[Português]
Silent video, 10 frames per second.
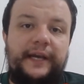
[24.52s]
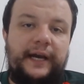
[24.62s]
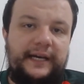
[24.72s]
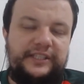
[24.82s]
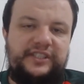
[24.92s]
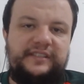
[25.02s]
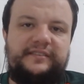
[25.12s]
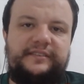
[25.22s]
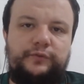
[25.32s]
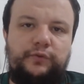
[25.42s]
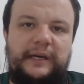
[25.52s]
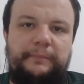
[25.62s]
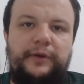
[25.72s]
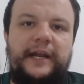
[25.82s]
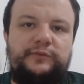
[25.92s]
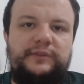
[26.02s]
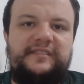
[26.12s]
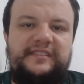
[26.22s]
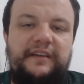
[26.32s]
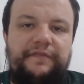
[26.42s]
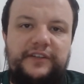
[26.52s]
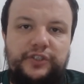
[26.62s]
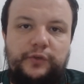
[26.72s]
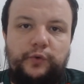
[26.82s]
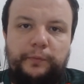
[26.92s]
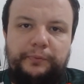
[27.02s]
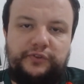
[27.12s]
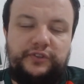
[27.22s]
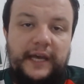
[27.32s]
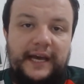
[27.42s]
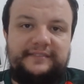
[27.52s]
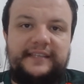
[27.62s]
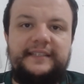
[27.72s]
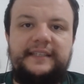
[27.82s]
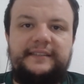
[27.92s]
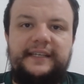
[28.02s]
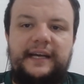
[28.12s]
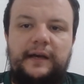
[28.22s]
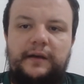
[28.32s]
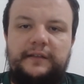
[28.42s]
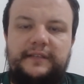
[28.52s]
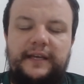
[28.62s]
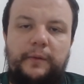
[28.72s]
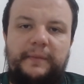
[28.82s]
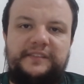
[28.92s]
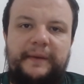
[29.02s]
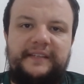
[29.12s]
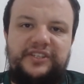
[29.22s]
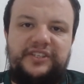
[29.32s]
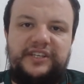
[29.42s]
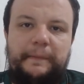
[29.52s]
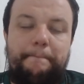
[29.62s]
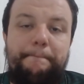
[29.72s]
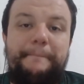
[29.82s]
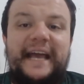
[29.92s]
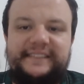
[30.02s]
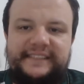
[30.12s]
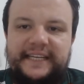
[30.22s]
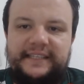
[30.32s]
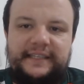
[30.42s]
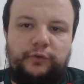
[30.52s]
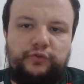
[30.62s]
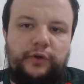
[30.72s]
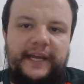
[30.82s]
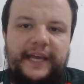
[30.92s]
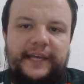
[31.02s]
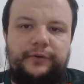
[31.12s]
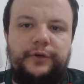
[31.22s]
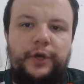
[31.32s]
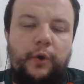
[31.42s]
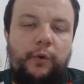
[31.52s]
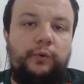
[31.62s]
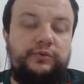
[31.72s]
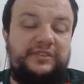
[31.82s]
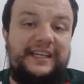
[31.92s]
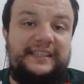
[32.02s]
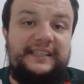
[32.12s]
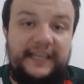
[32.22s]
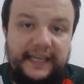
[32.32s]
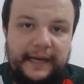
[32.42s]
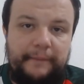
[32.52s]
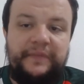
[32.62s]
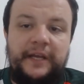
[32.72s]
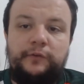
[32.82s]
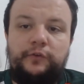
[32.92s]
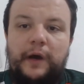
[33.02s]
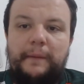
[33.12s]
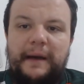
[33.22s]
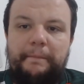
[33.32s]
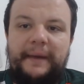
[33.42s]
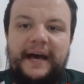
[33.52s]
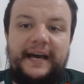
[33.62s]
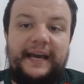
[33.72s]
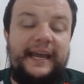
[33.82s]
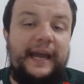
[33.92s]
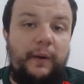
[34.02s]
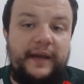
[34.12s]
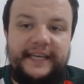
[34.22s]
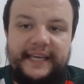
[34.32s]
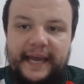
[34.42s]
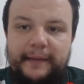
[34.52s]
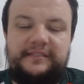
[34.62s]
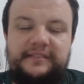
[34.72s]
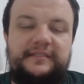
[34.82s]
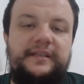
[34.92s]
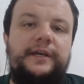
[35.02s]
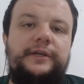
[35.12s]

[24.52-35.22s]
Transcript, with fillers: Antes do campeonato em si, a fase de grupos, a Série D terá, terá uma espécie de pré-Série D, o torneio com Santana do Amapá, Real Ariquemes